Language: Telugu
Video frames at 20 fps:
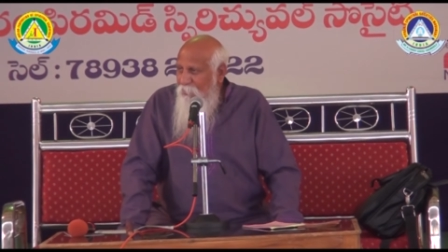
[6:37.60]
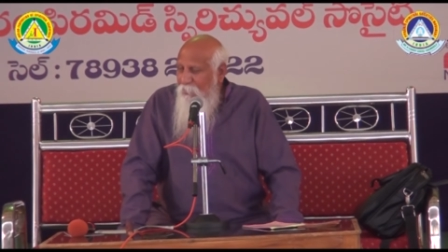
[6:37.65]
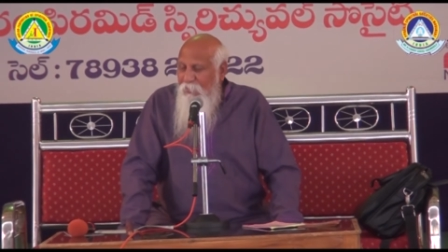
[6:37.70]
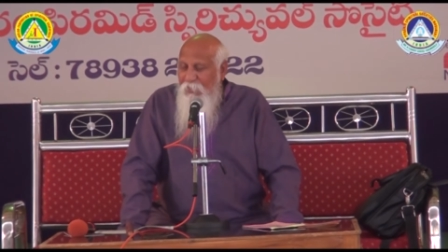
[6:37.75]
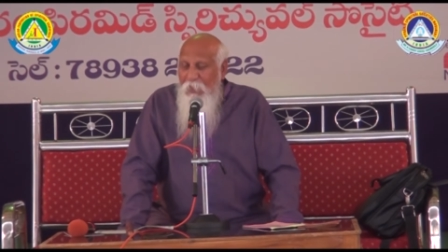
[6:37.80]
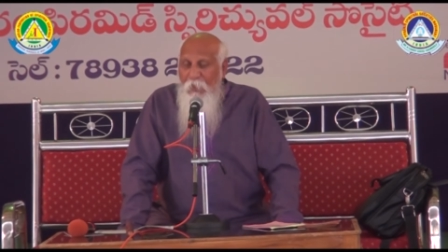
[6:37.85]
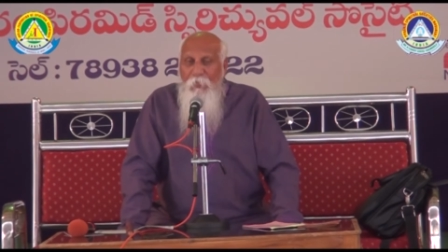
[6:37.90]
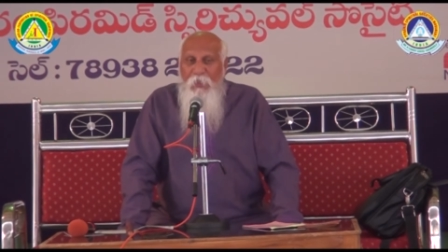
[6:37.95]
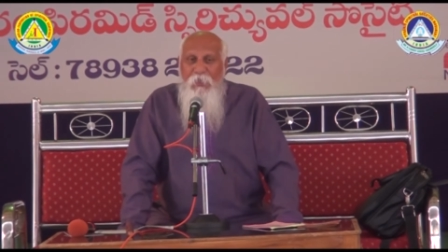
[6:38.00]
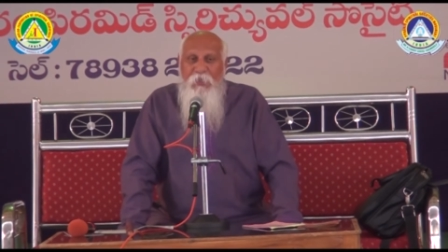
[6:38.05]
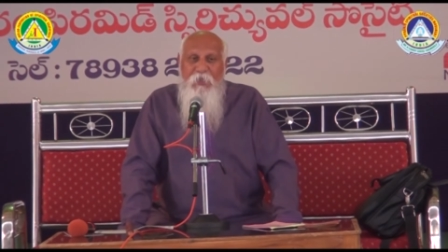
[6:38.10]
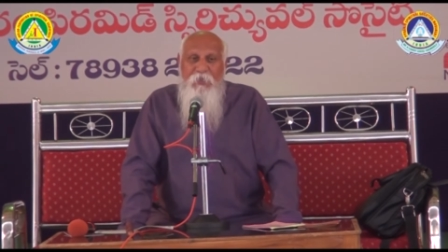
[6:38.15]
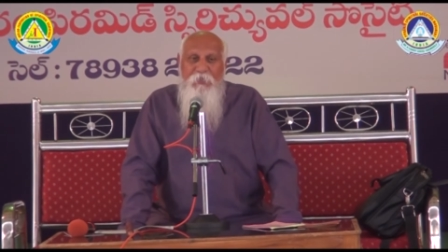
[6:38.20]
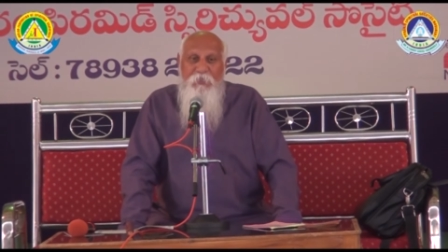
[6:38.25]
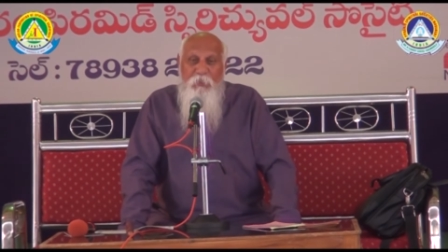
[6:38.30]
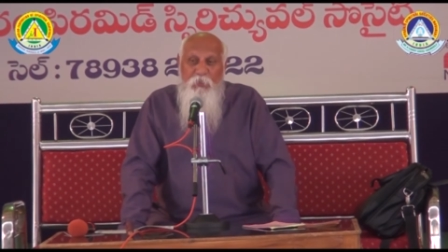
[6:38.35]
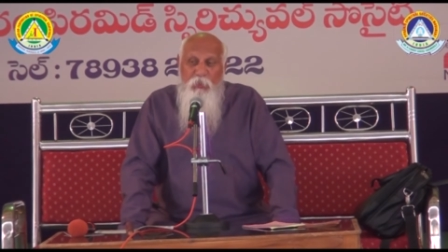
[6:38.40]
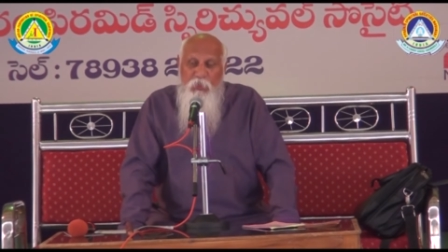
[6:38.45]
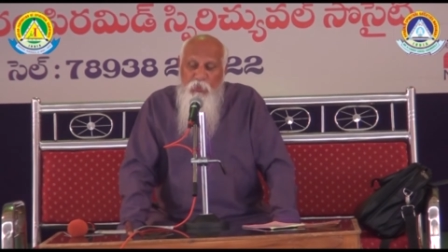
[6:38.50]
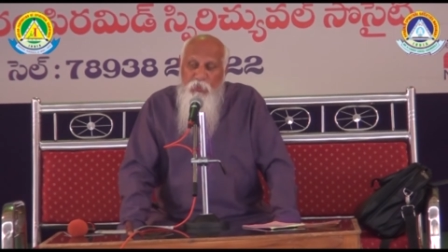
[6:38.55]
గమయ
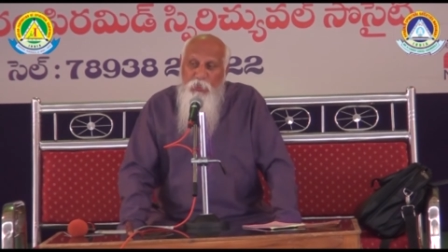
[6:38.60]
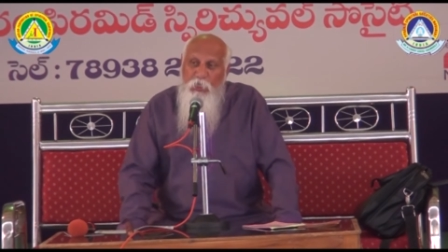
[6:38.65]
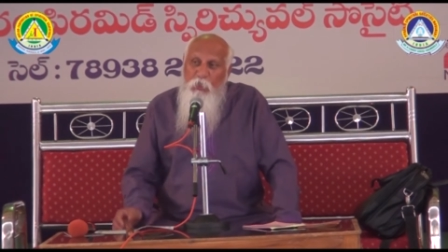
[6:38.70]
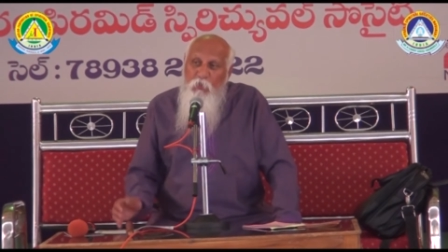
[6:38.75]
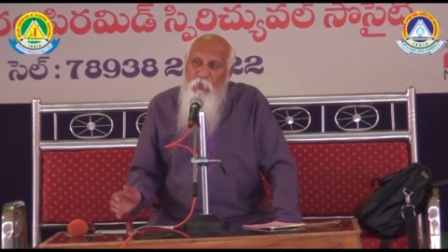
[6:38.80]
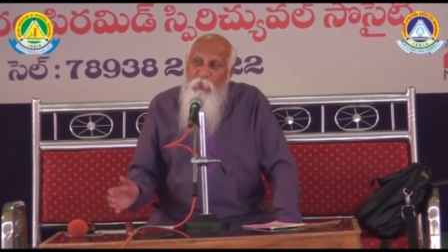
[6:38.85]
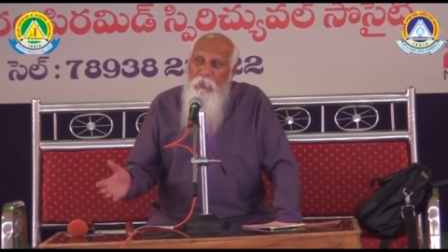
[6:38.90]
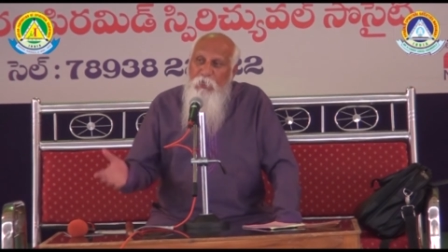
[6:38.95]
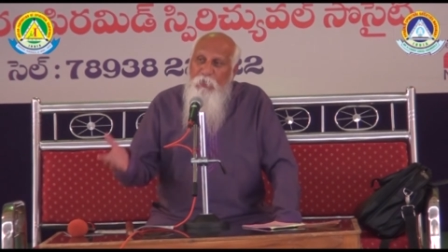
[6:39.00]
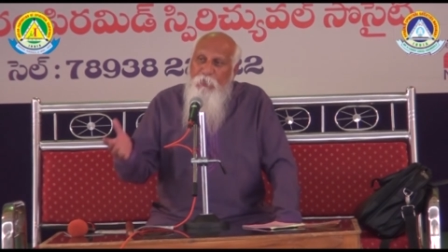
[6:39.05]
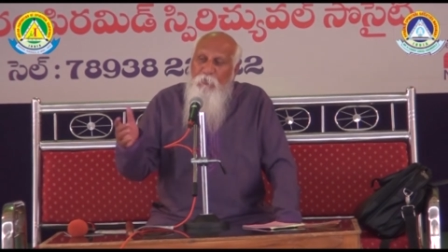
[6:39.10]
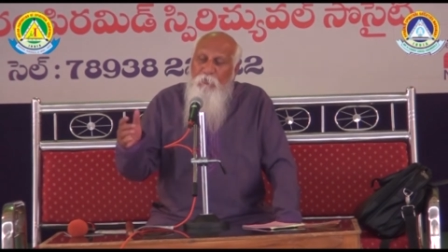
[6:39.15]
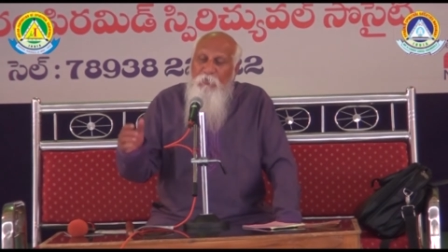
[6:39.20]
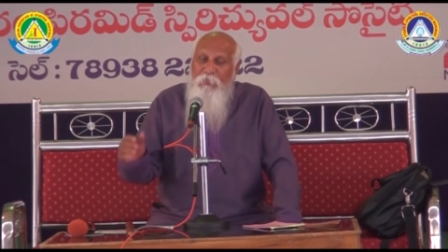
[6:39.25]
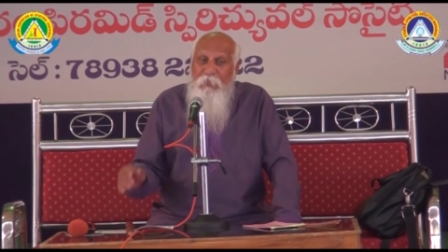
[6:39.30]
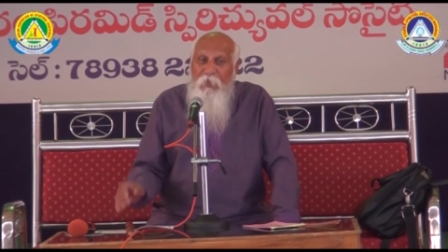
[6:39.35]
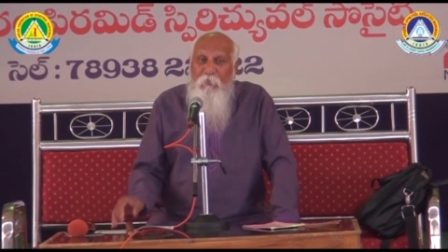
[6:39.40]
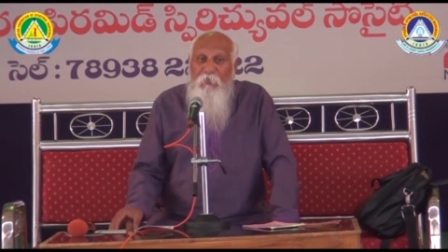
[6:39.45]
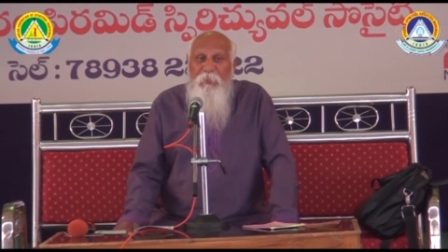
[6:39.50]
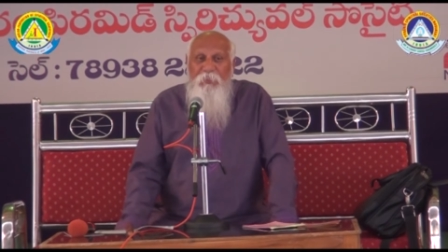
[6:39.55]
అంటే తీసుకెళ్ళు అని అర్థం
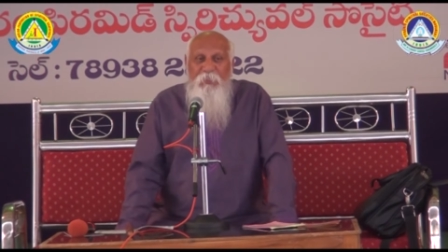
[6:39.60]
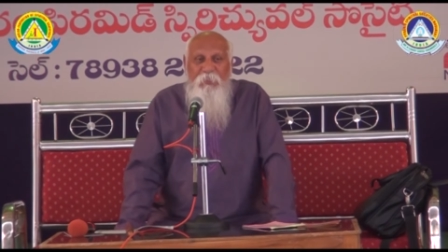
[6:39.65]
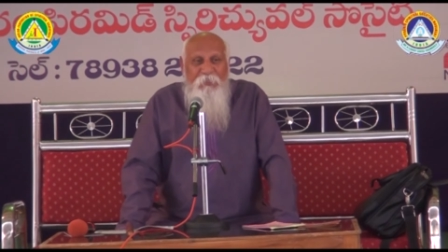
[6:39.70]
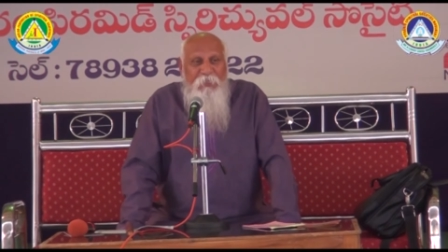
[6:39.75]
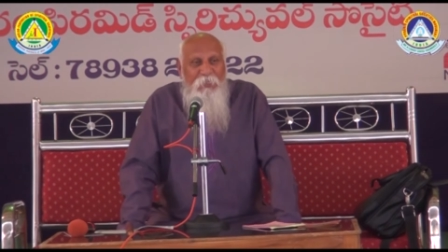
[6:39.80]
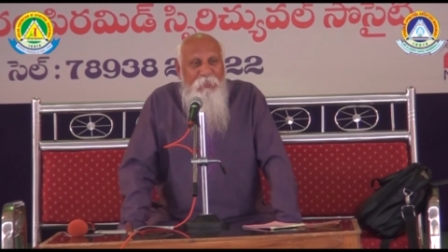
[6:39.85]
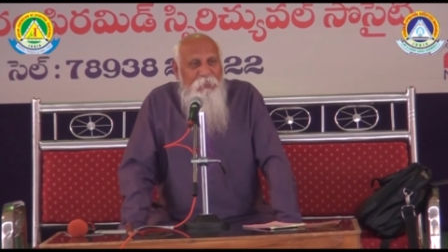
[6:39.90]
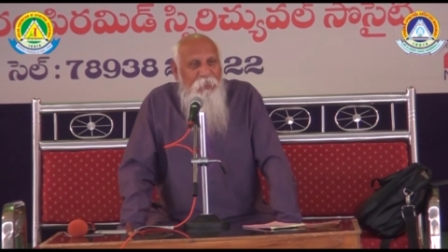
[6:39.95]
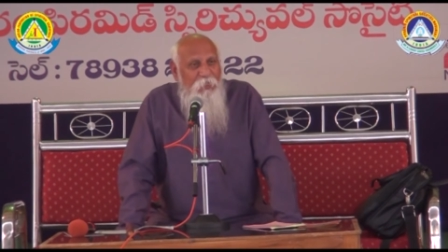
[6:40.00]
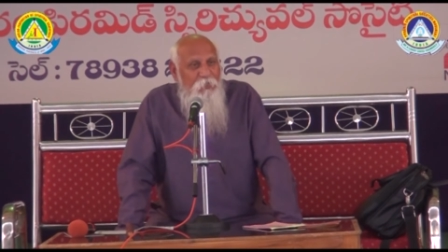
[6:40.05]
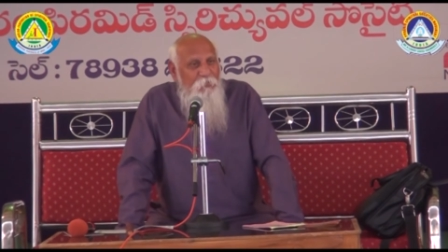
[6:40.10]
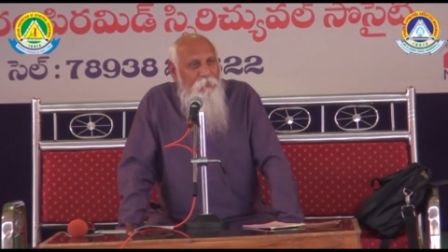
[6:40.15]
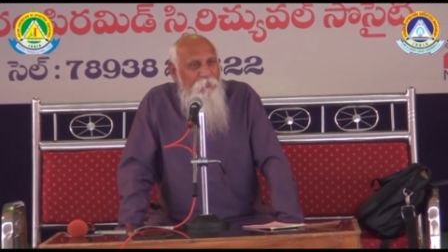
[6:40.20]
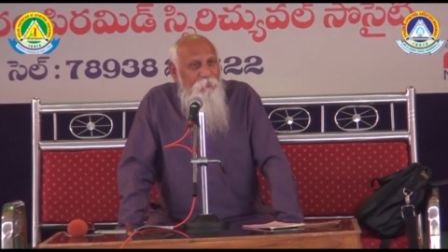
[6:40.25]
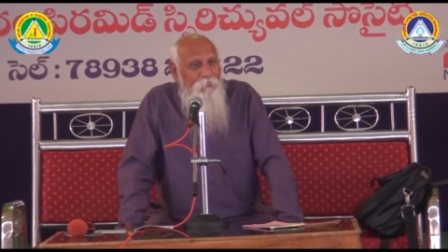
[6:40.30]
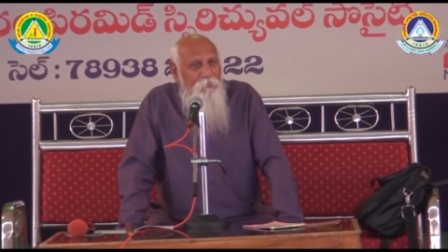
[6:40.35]
ఎవరు తీసుకెళ్తారు